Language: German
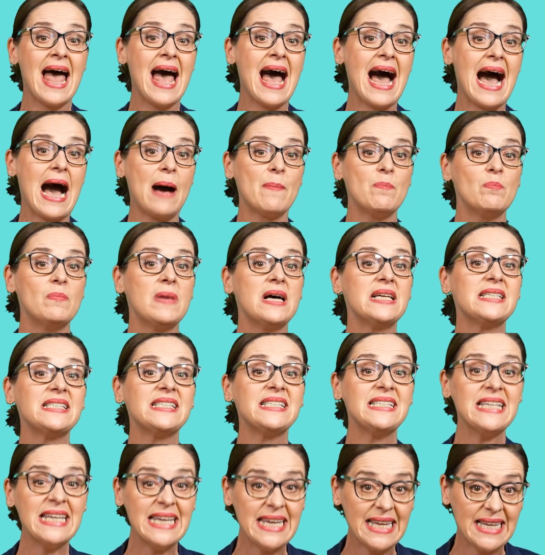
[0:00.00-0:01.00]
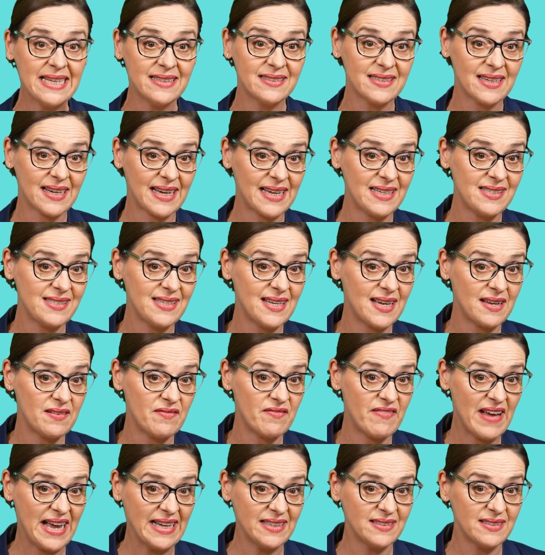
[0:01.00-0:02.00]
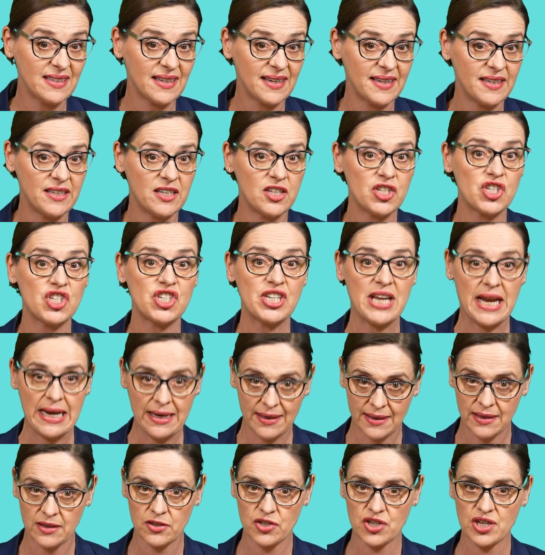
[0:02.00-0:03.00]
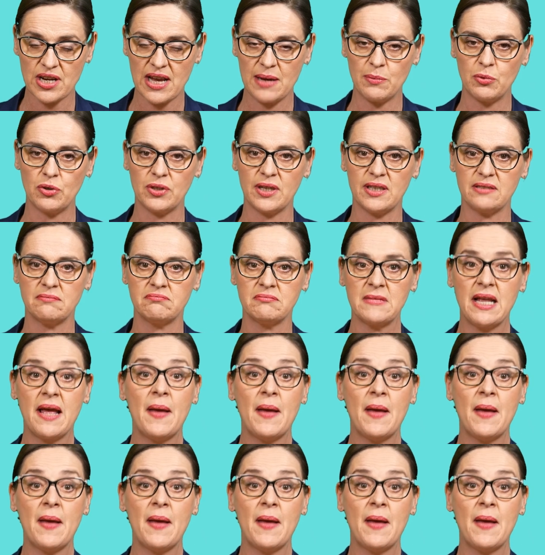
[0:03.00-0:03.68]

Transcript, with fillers: Haben Sie Interesse an weiteren Stellenausschreibungen?